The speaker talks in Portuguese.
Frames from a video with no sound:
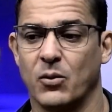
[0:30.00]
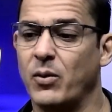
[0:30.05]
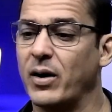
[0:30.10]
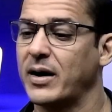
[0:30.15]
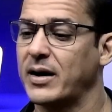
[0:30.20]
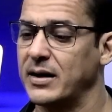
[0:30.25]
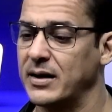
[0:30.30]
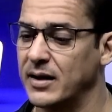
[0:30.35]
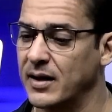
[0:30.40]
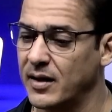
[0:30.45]

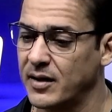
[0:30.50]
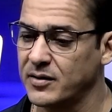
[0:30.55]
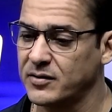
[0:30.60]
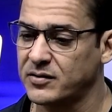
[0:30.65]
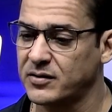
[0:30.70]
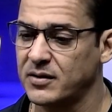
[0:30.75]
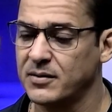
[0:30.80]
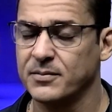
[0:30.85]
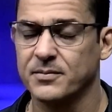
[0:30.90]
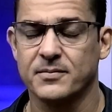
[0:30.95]
uma
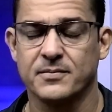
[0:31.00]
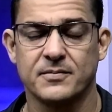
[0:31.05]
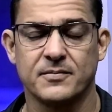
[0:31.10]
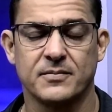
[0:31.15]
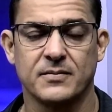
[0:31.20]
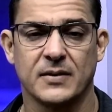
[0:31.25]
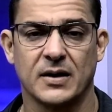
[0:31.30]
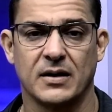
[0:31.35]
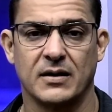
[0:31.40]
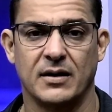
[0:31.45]
criança,
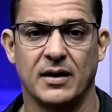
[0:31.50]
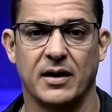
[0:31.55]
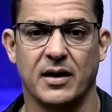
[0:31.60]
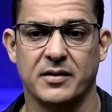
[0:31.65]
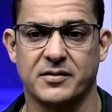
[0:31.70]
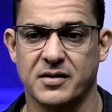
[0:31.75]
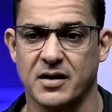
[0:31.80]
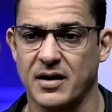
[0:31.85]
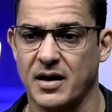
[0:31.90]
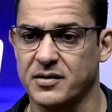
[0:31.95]
né,
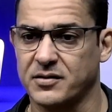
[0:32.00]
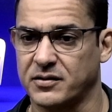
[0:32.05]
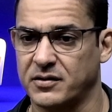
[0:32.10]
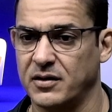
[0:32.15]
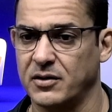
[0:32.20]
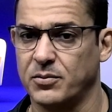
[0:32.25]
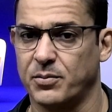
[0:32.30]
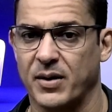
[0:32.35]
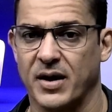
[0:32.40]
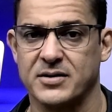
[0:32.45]

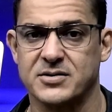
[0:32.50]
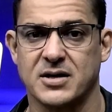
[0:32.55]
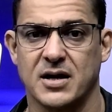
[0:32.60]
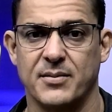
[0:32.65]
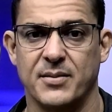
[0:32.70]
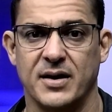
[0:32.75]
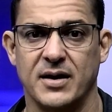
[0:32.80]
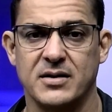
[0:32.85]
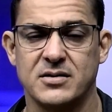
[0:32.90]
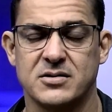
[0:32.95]
recém-nascido
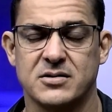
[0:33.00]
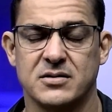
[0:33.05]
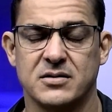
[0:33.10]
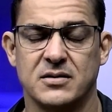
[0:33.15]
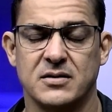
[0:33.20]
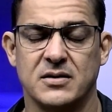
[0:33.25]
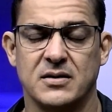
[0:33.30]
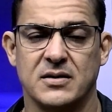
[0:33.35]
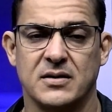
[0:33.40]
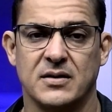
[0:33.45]
praticamente,
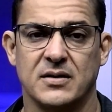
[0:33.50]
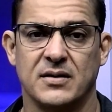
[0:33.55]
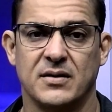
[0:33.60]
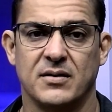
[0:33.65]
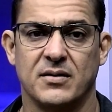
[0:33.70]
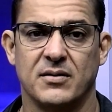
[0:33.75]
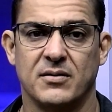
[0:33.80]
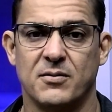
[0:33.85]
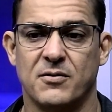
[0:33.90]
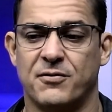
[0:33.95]

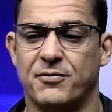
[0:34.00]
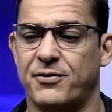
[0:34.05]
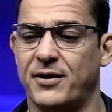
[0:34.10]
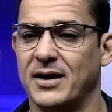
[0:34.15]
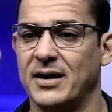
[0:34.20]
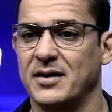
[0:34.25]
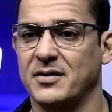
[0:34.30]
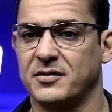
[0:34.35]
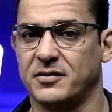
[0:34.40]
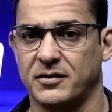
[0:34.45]

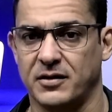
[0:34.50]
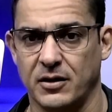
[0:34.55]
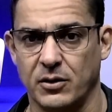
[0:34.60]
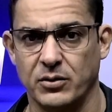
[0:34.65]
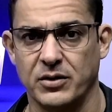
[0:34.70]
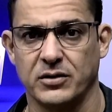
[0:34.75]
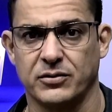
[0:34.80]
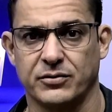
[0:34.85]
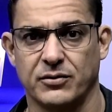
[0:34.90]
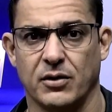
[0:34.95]

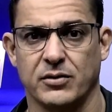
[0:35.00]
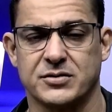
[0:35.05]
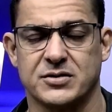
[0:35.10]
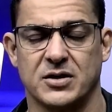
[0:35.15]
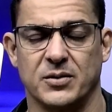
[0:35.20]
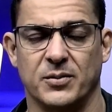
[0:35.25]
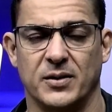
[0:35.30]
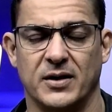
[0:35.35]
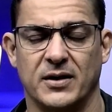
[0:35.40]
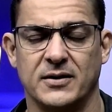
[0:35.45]
faleceu nesse final de
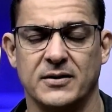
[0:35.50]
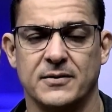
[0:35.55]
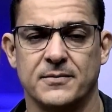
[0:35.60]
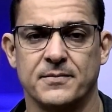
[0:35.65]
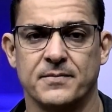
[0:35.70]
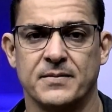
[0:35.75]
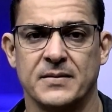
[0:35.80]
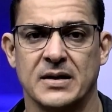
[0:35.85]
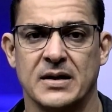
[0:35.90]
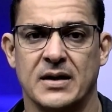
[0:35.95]
semana
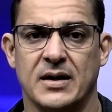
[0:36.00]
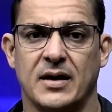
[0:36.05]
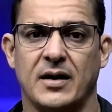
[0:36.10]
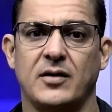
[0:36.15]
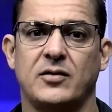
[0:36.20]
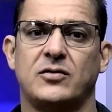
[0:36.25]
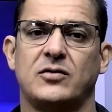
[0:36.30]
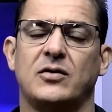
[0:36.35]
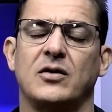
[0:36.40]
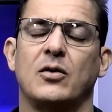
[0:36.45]

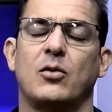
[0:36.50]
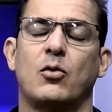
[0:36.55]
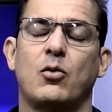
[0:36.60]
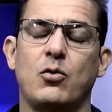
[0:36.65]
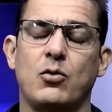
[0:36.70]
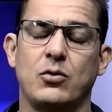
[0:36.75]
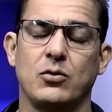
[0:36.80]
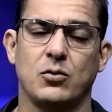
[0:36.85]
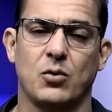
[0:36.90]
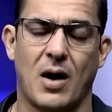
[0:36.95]
e
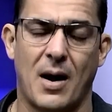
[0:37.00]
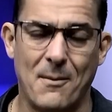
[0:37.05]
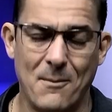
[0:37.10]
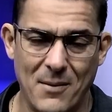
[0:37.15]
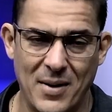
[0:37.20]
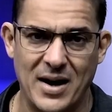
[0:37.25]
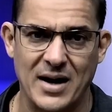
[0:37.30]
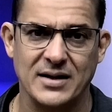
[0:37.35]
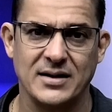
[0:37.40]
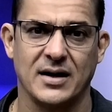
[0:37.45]
segundo a
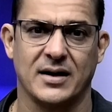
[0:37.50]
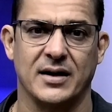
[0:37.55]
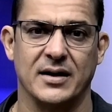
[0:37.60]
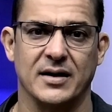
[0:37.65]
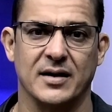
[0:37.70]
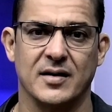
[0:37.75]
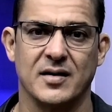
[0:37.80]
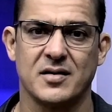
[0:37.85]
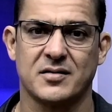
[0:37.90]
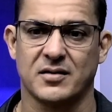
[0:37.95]
mãe da
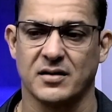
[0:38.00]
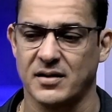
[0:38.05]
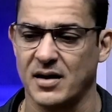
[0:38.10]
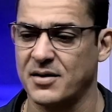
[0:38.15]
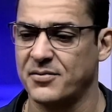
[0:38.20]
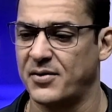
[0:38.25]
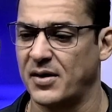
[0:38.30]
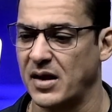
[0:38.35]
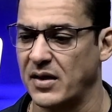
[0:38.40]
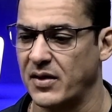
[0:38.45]
criança,
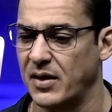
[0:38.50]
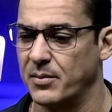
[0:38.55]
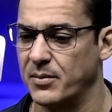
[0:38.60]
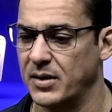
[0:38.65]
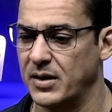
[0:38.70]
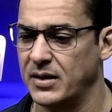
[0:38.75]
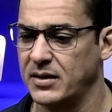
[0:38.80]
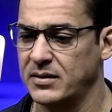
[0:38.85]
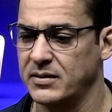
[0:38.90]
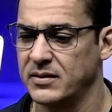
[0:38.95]
tem a fala da
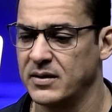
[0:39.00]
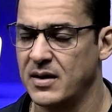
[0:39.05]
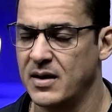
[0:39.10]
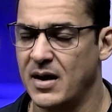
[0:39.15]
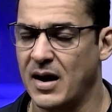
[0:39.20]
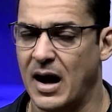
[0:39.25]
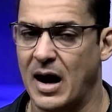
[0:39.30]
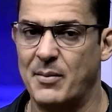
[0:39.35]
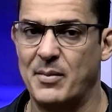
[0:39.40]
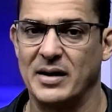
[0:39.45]
mãe,
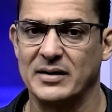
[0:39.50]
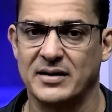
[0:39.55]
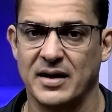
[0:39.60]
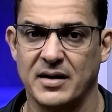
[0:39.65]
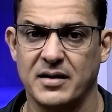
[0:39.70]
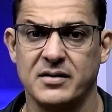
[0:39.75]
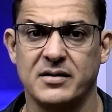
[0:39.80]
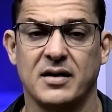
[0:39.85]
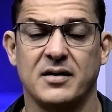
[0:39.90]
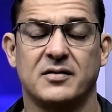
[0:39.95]
a
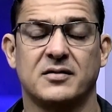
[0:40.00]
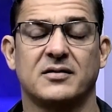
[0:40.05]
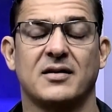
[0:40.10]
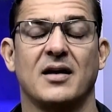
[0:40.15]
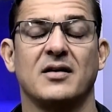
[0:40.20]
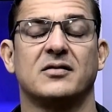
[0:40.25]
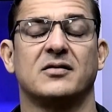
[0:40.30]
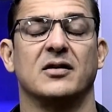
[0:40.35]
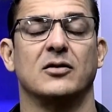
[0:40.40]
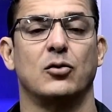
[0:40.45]
matéria ainda
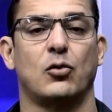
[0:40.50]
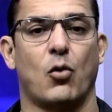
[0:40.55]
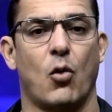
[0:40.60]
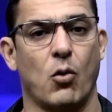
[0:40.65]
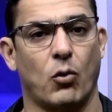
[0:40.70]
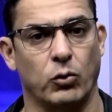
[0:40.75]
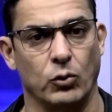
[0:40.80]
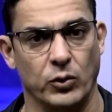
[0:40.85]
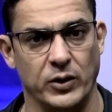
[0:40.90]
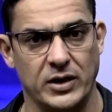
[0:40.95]
está sendo
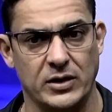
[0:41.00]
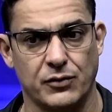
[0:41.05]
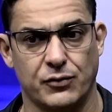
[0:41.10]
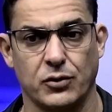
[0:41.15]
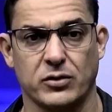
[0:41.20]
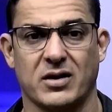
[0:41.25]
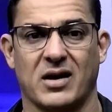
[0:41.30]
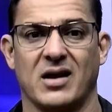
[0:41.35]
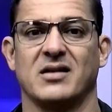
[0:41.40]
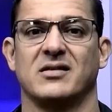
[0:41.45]
concluída, eu
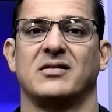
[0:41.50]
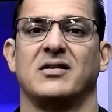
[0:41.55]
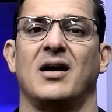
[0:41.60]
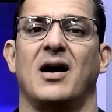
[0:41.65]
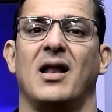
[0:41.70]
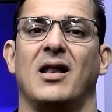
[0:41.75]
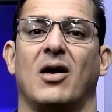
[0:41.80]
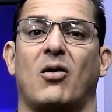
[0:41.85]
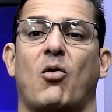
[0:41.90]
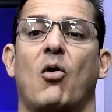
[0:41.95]
vou trazer
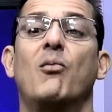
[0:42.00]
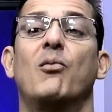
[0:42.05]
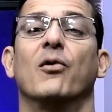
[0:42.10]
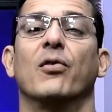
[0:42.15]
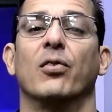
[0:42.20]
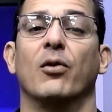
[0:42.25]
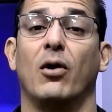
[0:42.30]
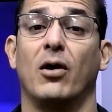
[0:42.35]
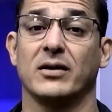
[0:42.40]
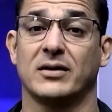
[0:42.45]
ela
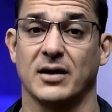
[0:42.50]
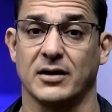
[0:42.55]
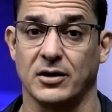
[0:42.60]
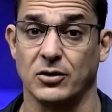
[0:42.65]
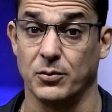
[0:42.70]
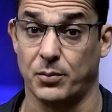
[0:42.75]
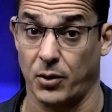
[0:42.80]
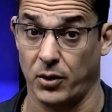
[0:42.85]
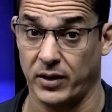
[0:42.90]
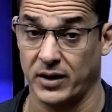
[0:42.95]
como nota
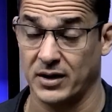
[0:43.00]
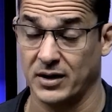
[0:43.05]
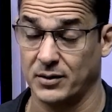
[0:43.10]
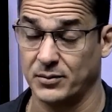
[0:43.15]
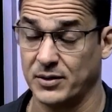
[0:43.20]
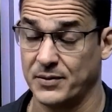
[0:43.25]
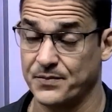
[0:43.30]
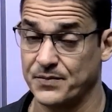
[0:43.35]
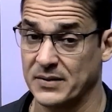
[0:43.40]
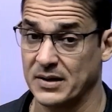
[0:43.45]
aqui no programa.